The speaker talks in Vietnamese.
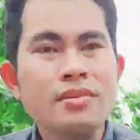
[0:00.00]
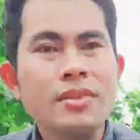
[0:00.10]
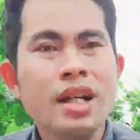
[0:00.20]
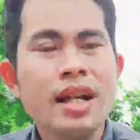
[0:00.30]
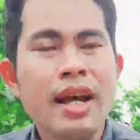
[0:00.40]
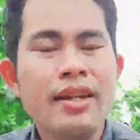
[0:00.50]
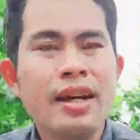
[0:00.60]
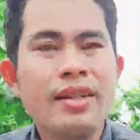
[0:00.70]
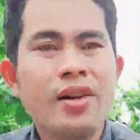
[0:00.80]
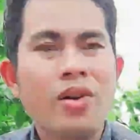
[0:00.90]
này
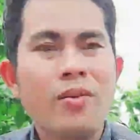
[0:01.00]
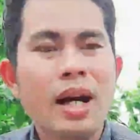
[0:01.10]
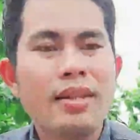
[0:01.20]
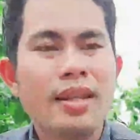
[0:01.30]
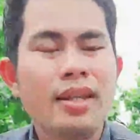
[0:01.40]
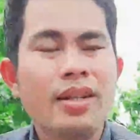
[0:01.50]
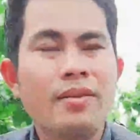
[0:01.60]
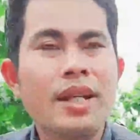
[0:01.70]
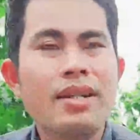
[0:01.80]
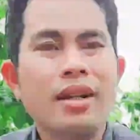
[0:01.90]
để cho cô bác anh chị
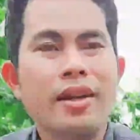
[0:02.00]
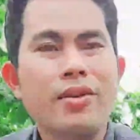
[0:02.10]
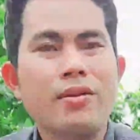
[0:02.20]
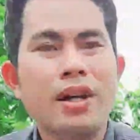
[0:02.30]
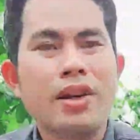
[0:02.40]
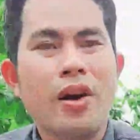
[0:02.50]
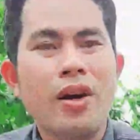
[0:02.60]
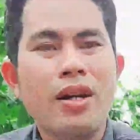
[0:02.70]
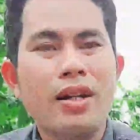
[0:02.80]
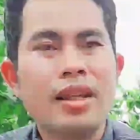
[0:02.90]
biết hiểu và
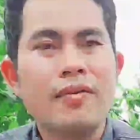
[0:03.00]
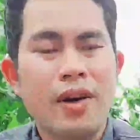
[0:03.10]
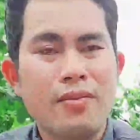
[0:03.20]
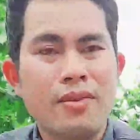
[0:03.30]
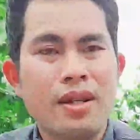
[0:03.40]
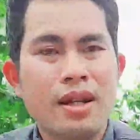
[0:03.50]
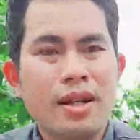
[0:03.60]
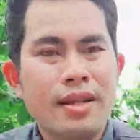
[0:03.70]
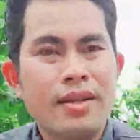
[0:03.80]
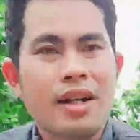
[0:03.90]
rõ hơn về Phong.
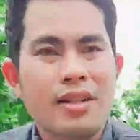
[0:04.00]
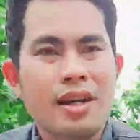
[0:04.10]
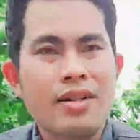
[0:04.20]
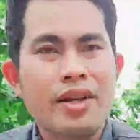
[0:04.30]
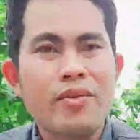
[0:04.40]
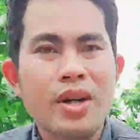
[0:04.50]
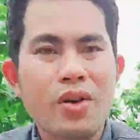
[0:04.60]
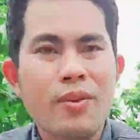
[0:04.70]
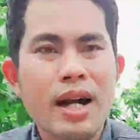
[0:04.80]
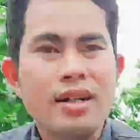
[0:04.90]
Chứ thật sự nếu mà
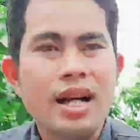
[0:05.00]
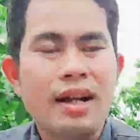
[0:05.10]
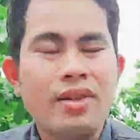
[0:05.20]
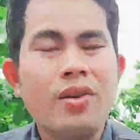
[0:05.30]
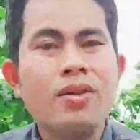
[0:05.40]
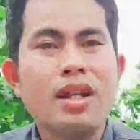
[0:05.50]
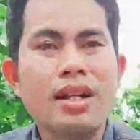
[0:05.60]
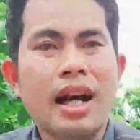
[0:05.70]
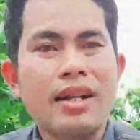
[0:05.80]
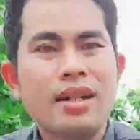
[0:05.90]
cô bác đặt vô cái tình
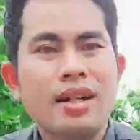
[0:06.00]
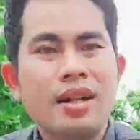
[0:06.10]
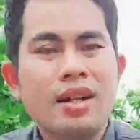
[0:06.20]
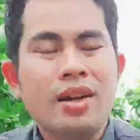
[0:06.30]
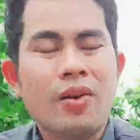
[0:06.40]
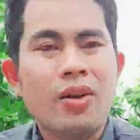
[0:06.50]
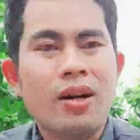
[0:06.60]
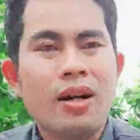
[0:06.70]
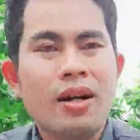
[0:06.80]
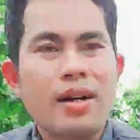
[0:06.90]
cảnh
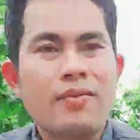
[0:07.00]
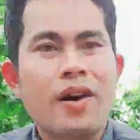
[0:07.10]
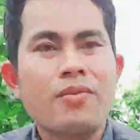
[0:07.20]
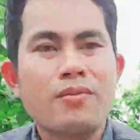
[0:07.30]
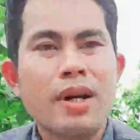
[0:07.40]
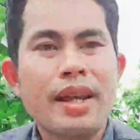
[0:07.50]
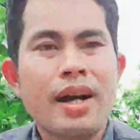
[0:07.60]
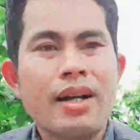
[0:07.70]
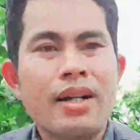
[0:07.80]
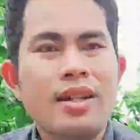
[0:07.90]
của Phong bây
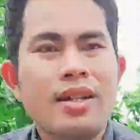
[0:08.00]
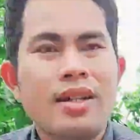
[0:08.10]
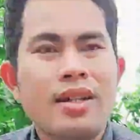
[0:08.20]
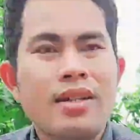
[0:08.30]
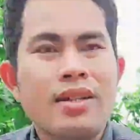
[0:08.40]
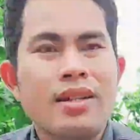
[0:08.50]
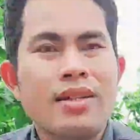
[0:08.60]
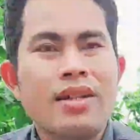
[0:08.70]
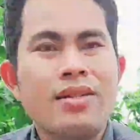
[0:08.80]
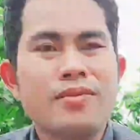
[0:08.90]
giờ á,
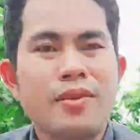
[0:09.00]
cứ một